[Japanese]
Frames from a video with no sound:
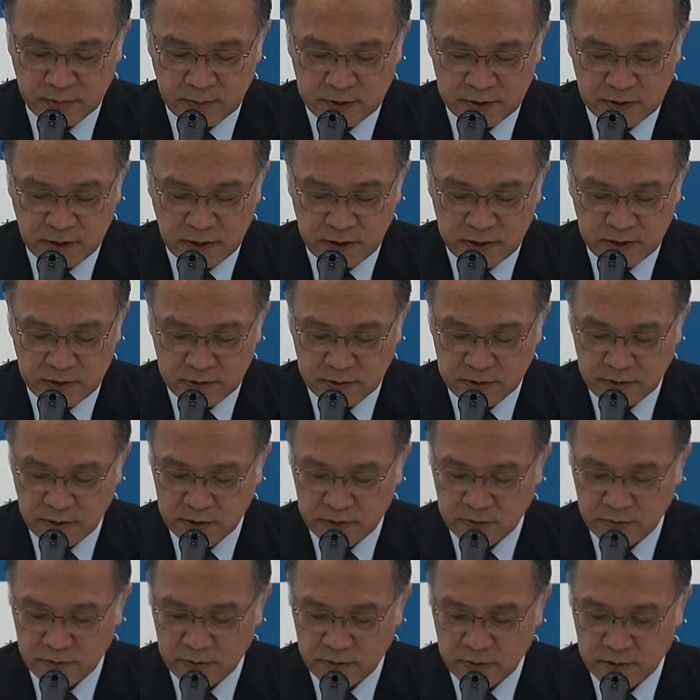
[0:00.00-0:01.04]
今 J2 だ
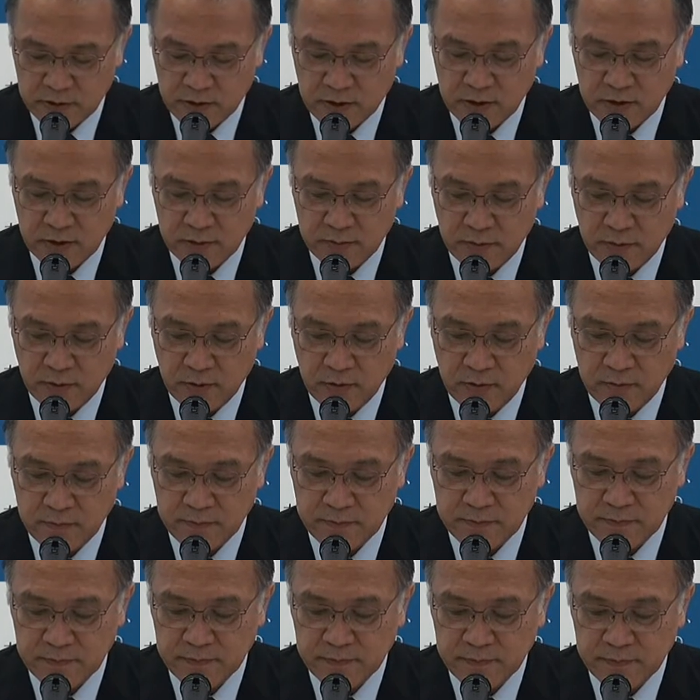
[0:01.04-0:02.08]
そうですけども
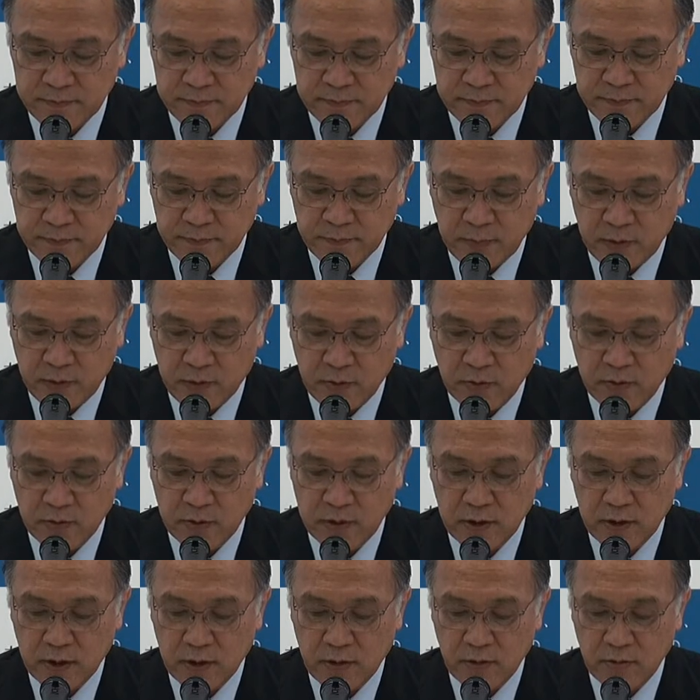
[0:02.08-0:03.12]
まあ、こ
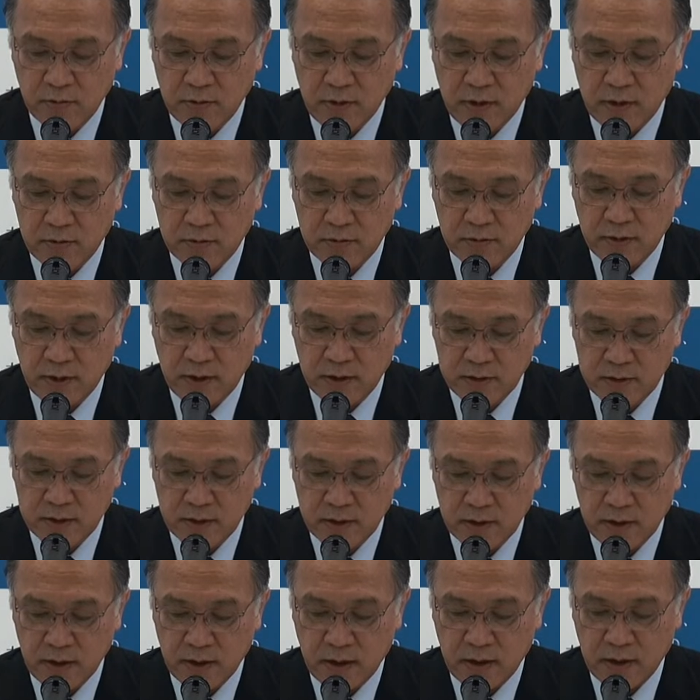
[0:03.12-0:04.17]
こで本学の学
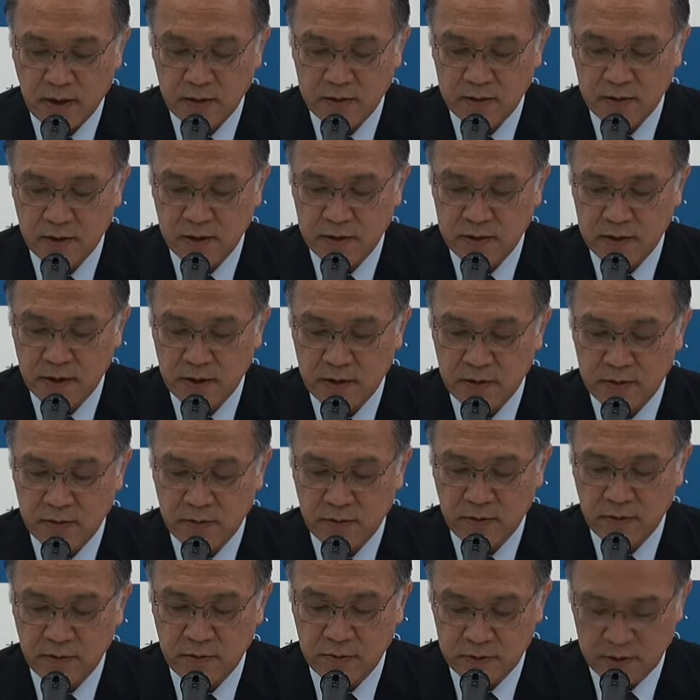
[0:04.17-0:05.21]
生が活躍している
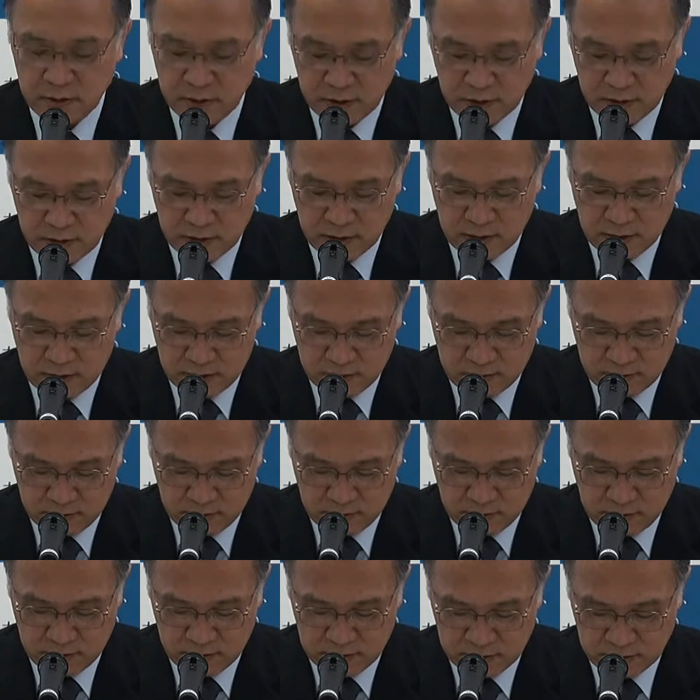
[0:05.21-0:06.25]
のをぜひあの
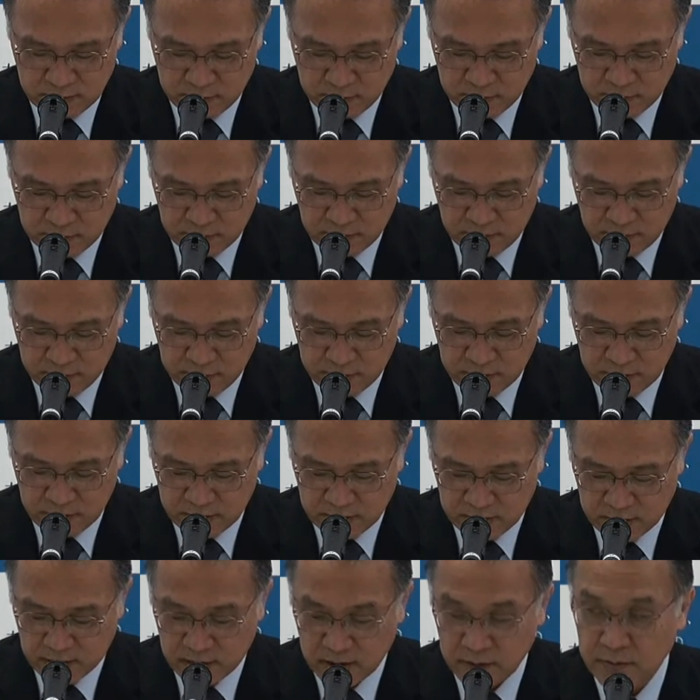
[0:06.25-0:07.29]
関心を持って見てい
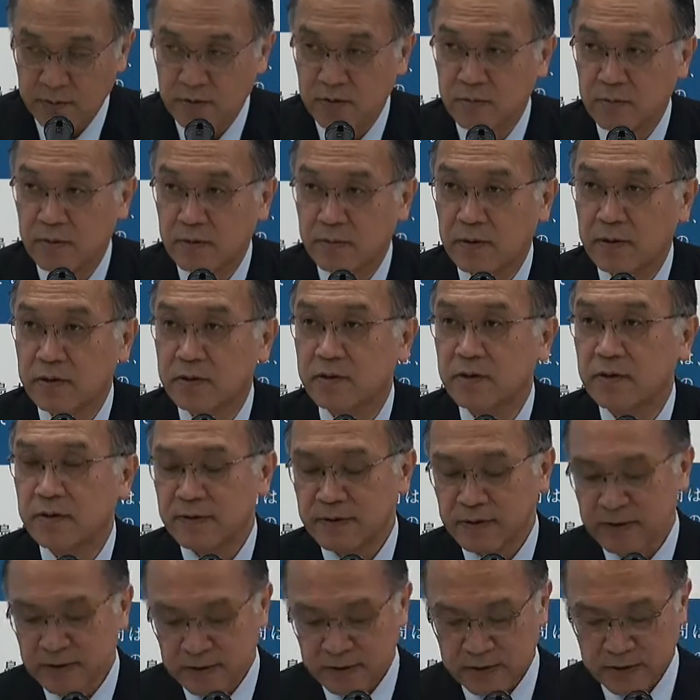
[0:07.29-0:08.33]
ただければと思いま
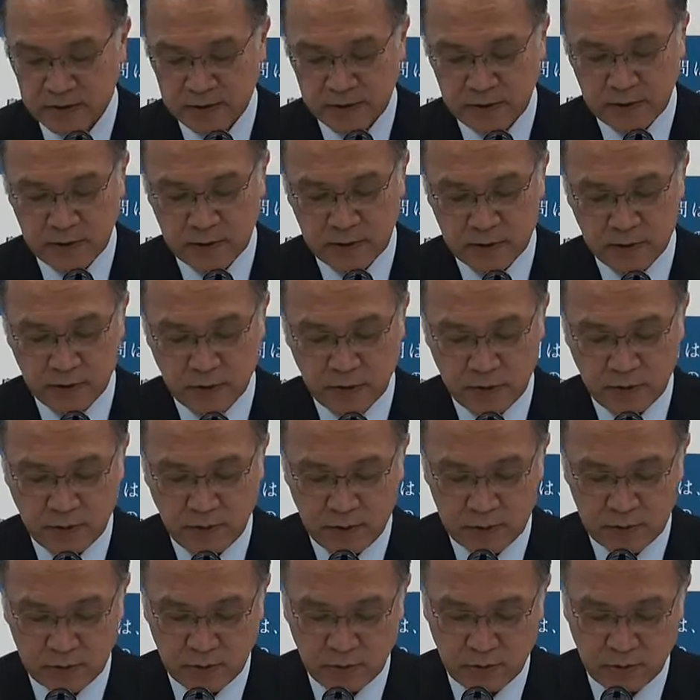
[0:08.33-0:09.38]
す。それで
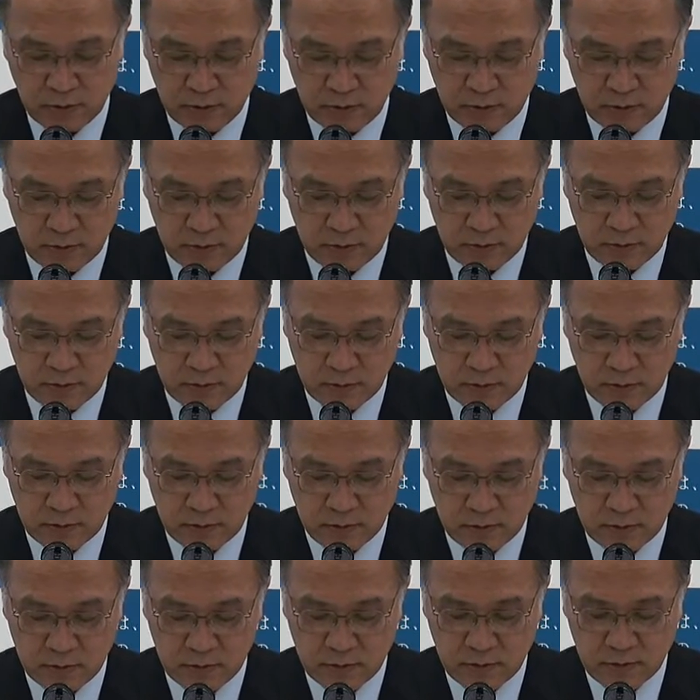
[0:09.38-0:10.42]
はあの
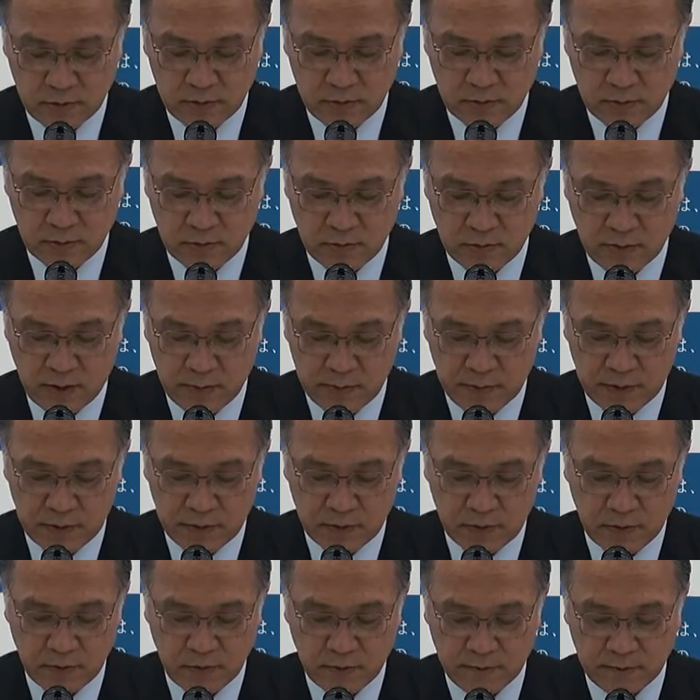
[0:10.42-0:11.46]
5番目
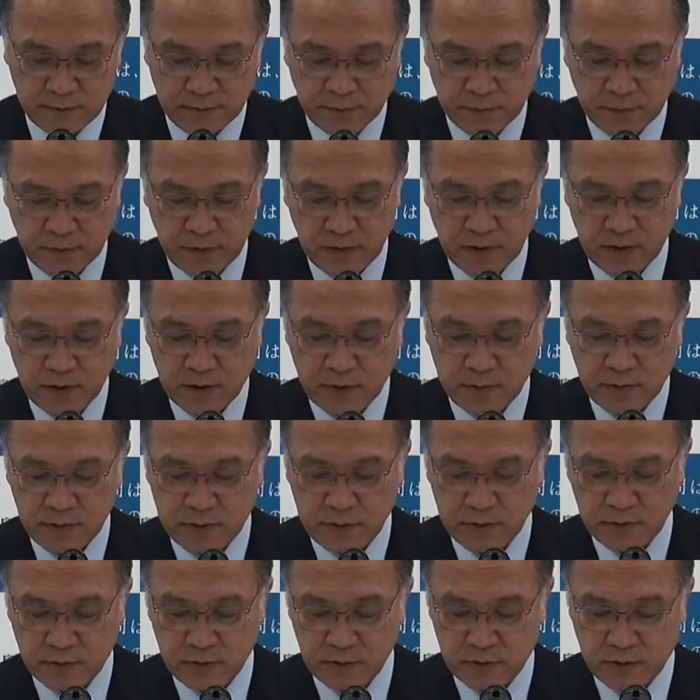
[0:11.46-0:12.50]
の
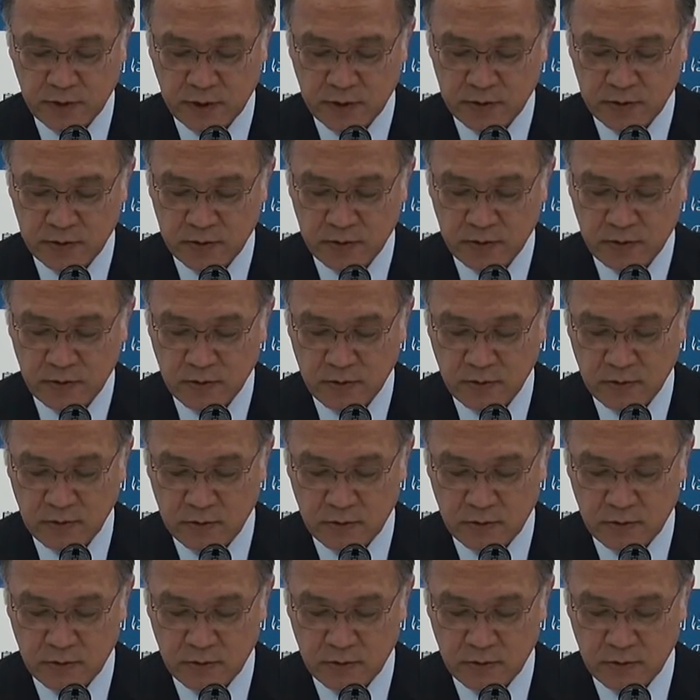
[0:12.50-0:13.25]
インキュベーション拠点の